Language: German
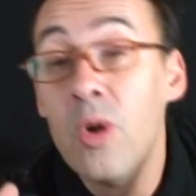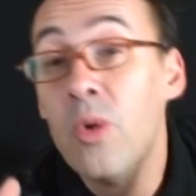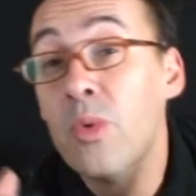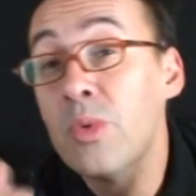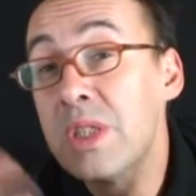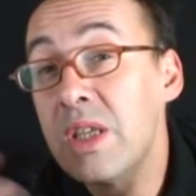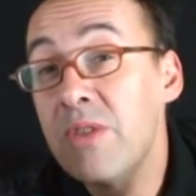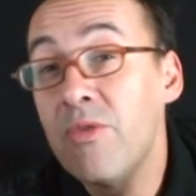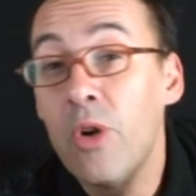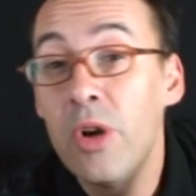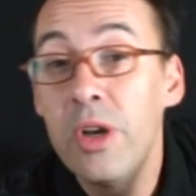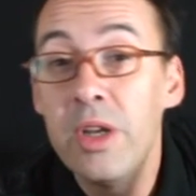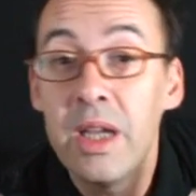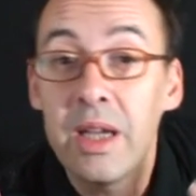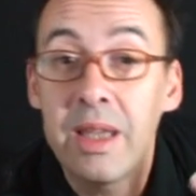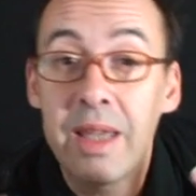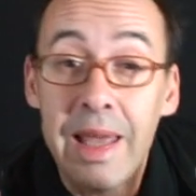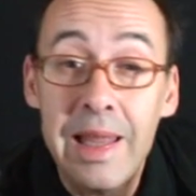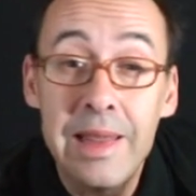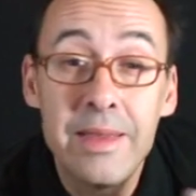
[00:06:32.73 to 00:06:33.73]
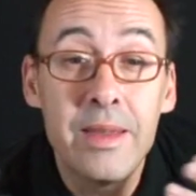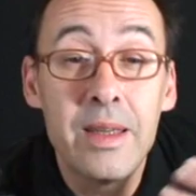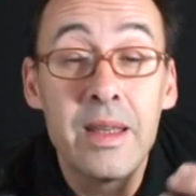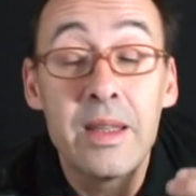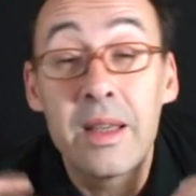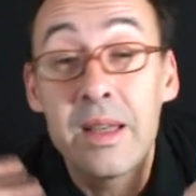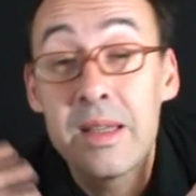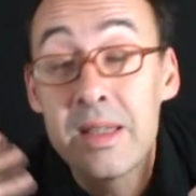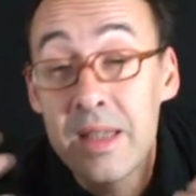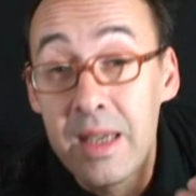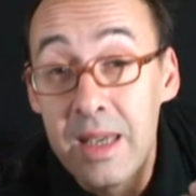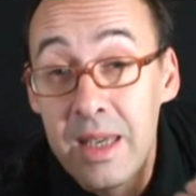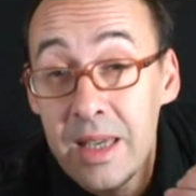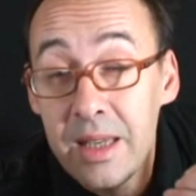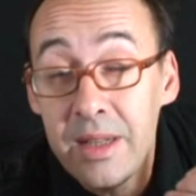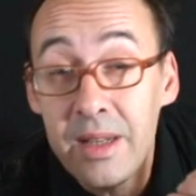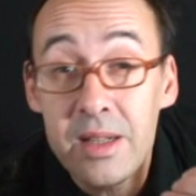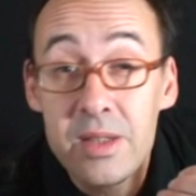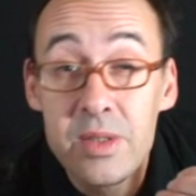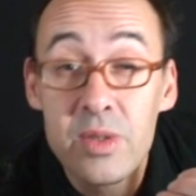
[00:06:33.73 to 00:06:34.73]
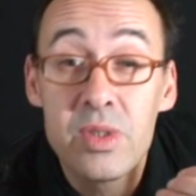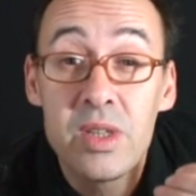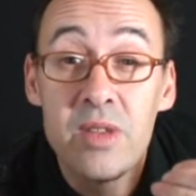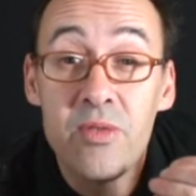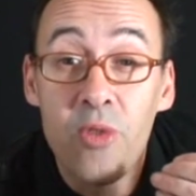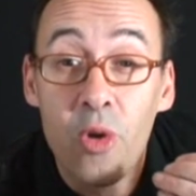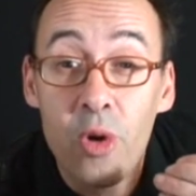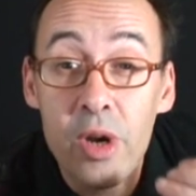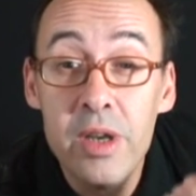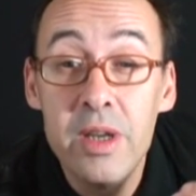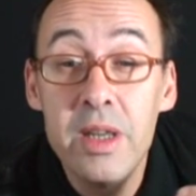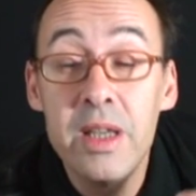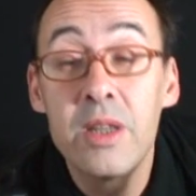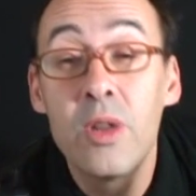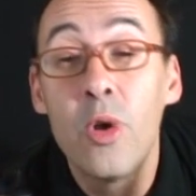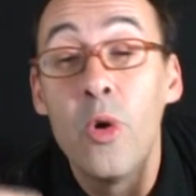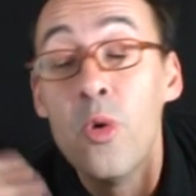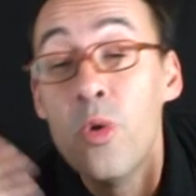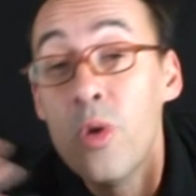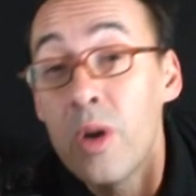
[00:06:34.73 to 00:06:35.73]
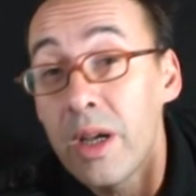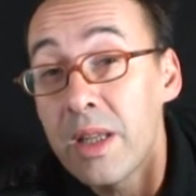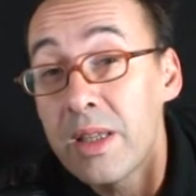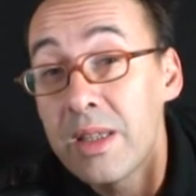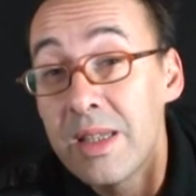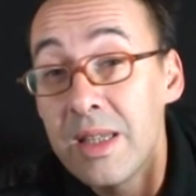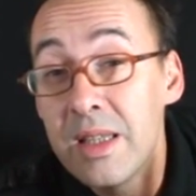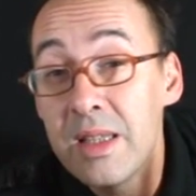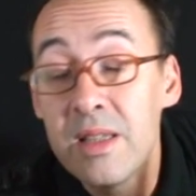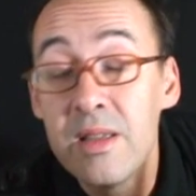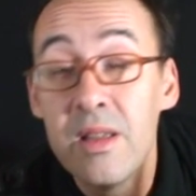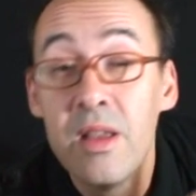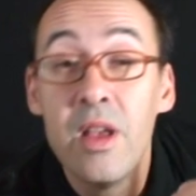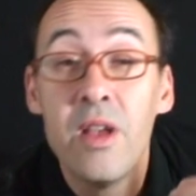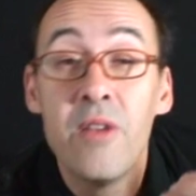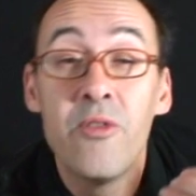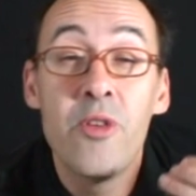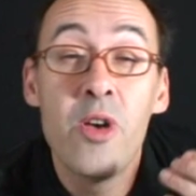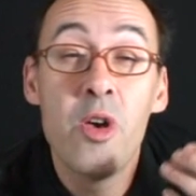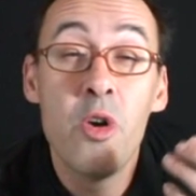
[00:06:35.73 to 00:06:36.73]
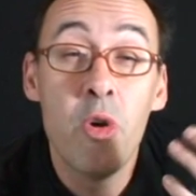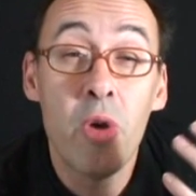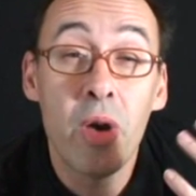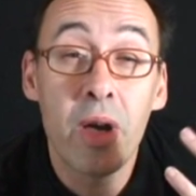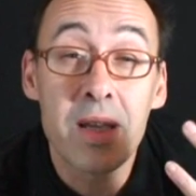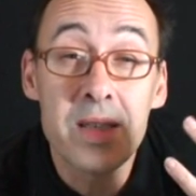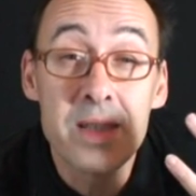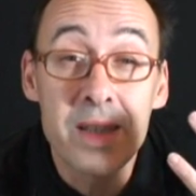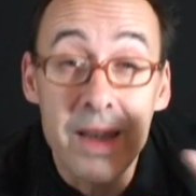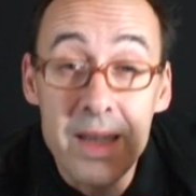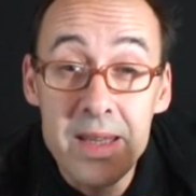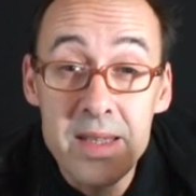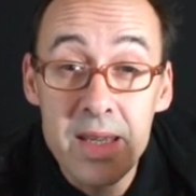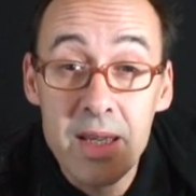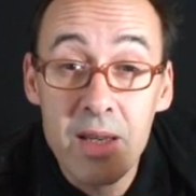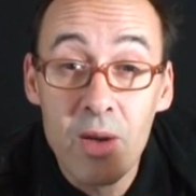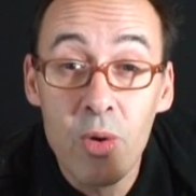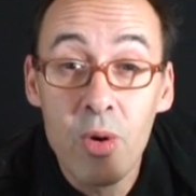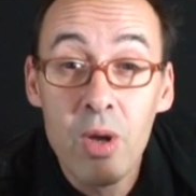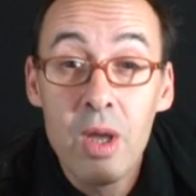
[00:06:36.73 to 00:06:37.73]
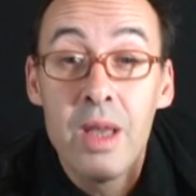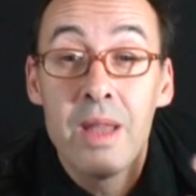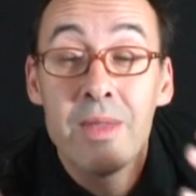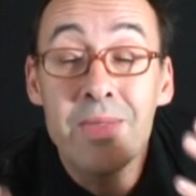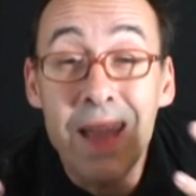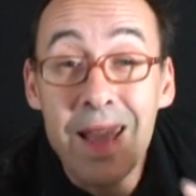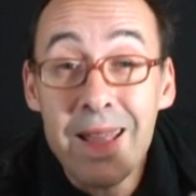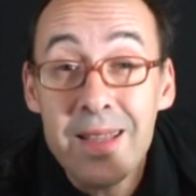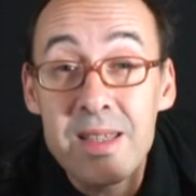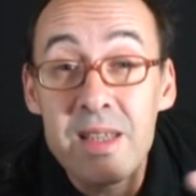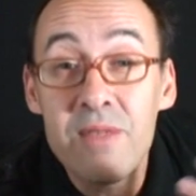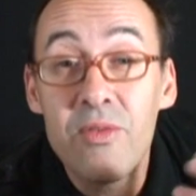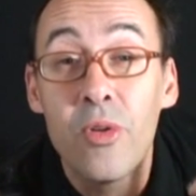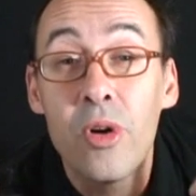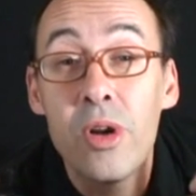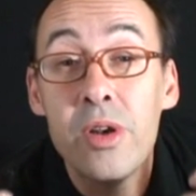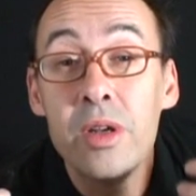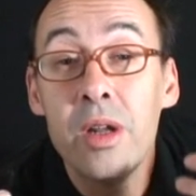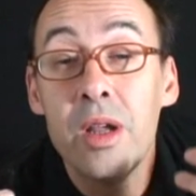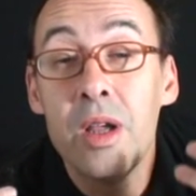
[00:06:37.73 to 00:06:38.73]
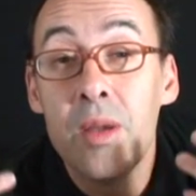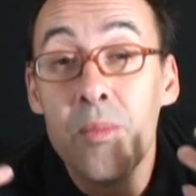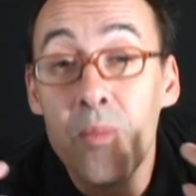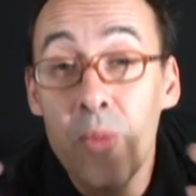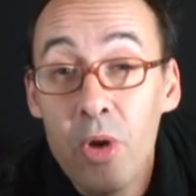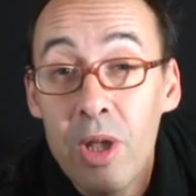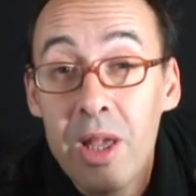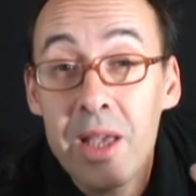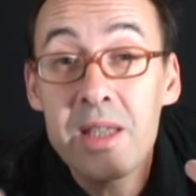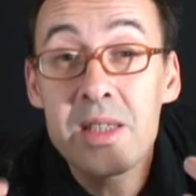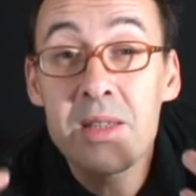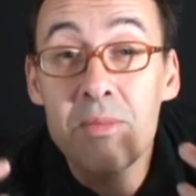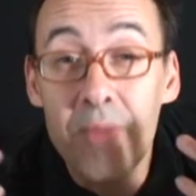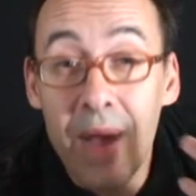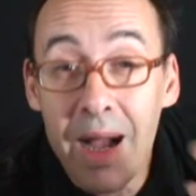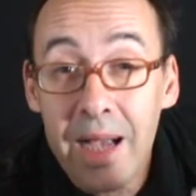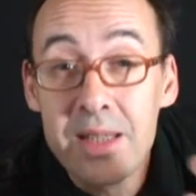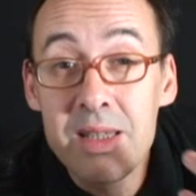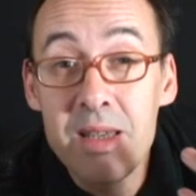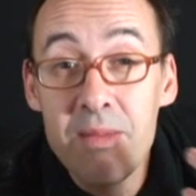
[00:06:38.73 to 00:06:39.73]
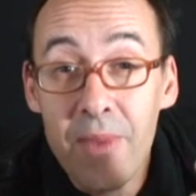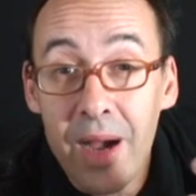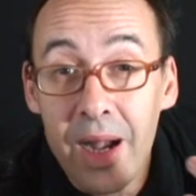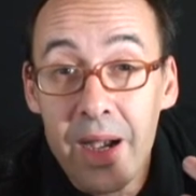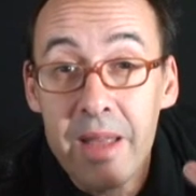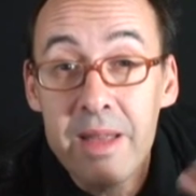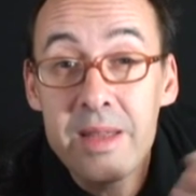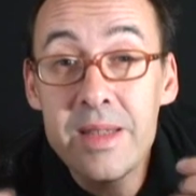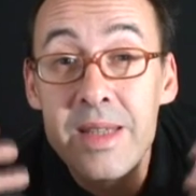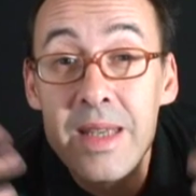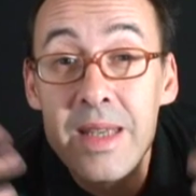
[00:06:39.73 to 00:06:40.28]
Und sie wollen ihr Geld nicht riskieren, also sie wollen nicht höhere Zinsen für höheres Risiko, nein, sie wollen möglichst maximale